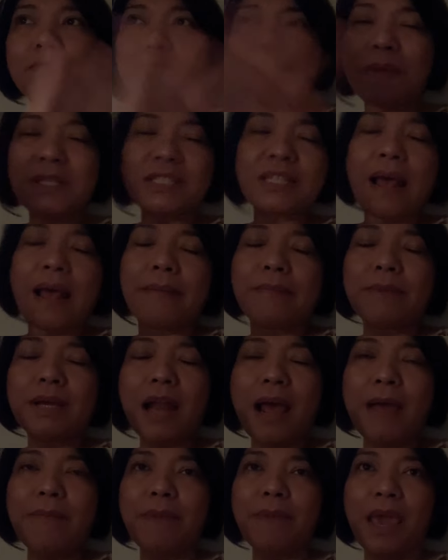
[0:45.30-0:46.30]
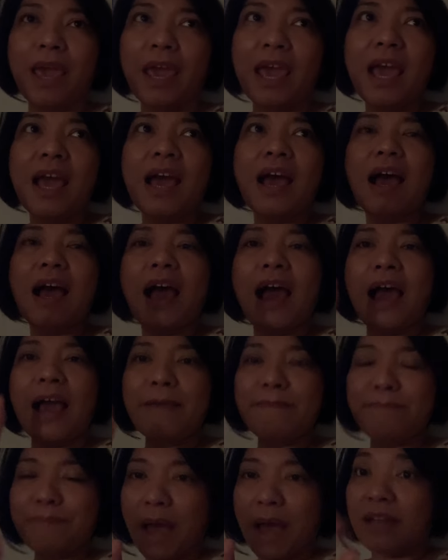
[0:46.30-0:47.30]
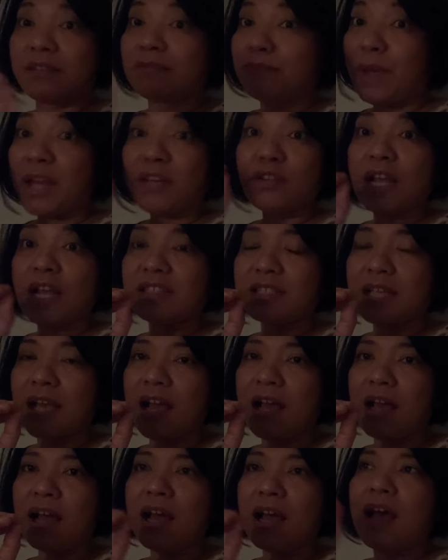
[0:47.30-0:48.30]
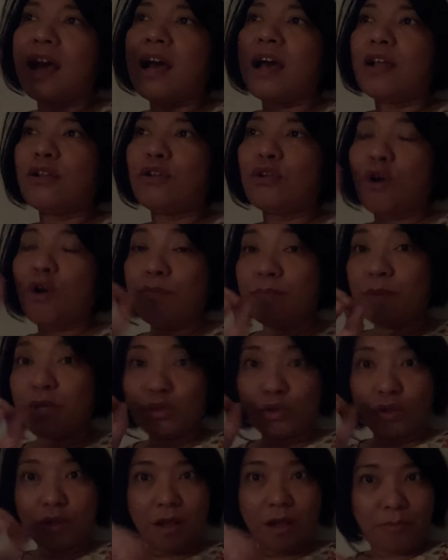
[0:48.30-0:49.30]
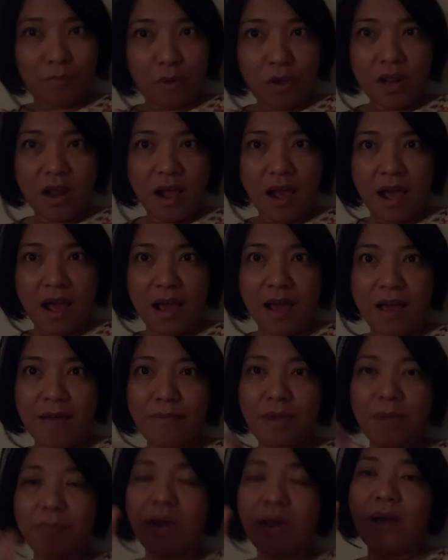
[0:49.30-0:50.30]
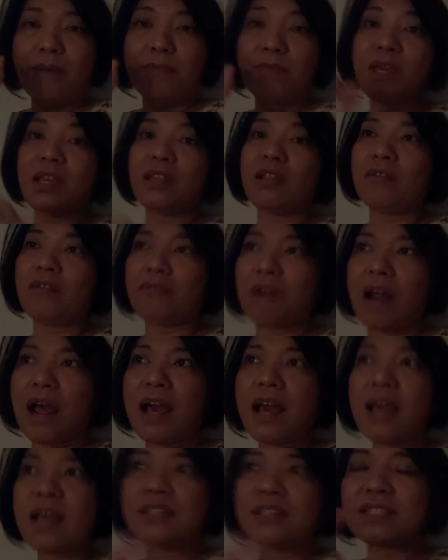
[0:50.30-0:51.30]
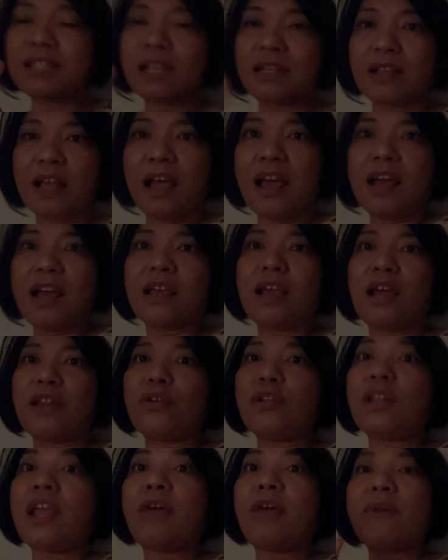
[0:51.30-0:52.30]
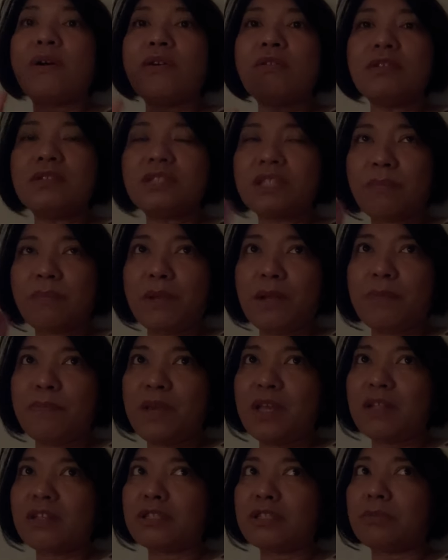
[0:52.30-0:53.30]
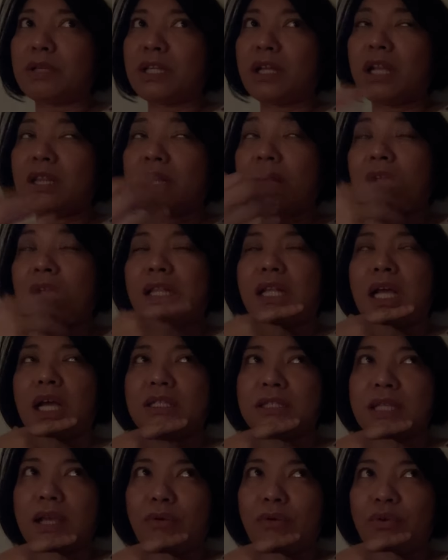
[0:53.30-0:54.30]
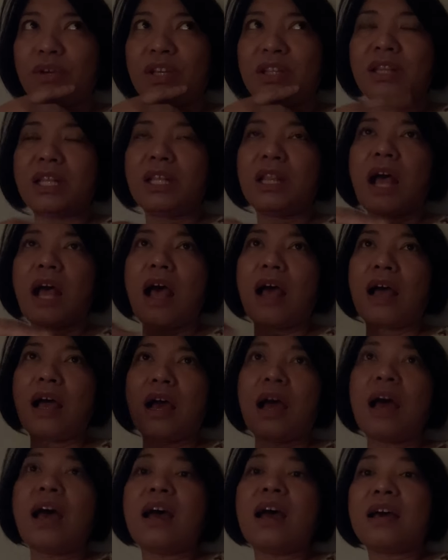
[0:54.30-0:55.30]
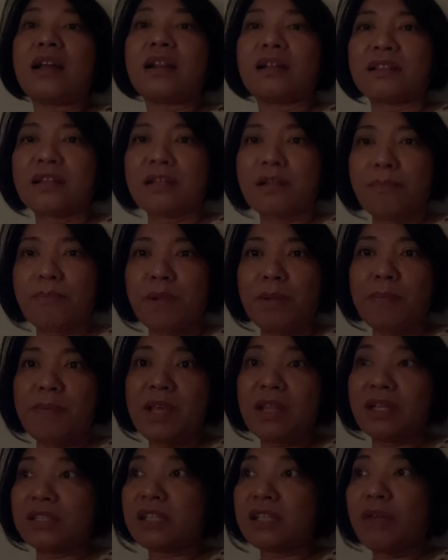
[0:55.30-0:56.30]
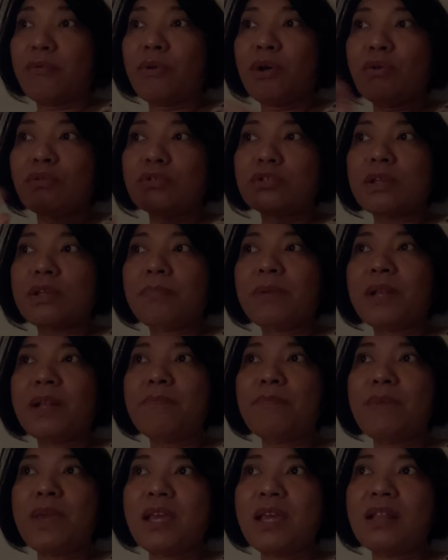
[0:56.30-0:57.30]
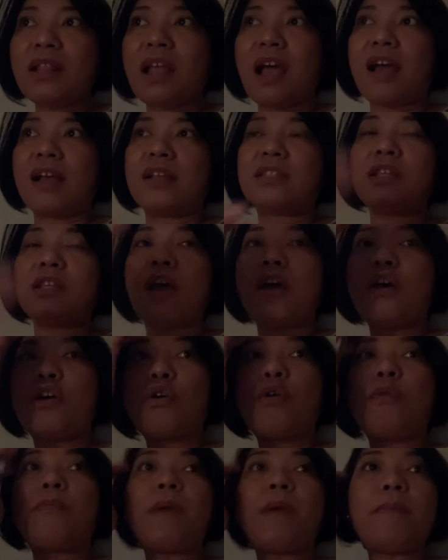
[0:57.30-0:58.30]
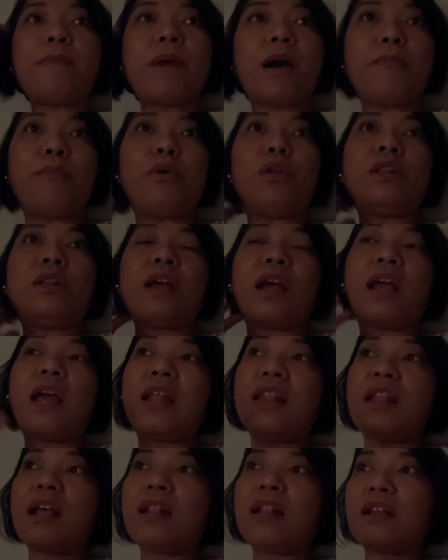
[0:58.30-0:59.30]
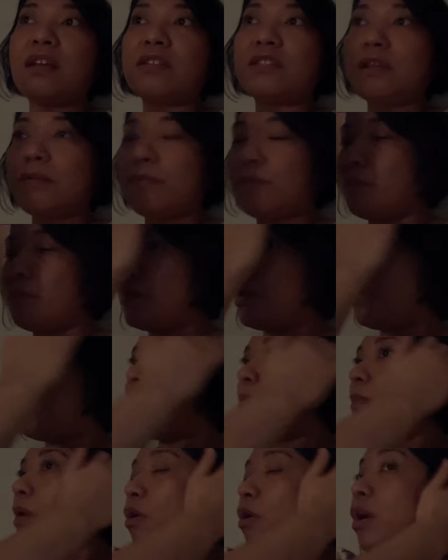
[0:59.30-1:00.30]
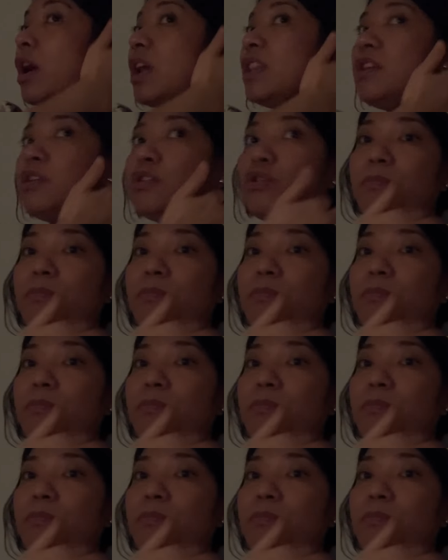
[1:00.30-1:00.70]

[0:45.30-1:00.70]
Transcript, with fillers: basta marami, high pack, pero nasa loob ito ng mall ha. May mga mini rides at ganon. Ewan ko kung sa Pilipinas, matagal-tagal na kasi akong hindi nakakarating ng Pilipinas. Ewan ko kung sa Pilipinas, kung may mga mall na ganan. Kasi bongga din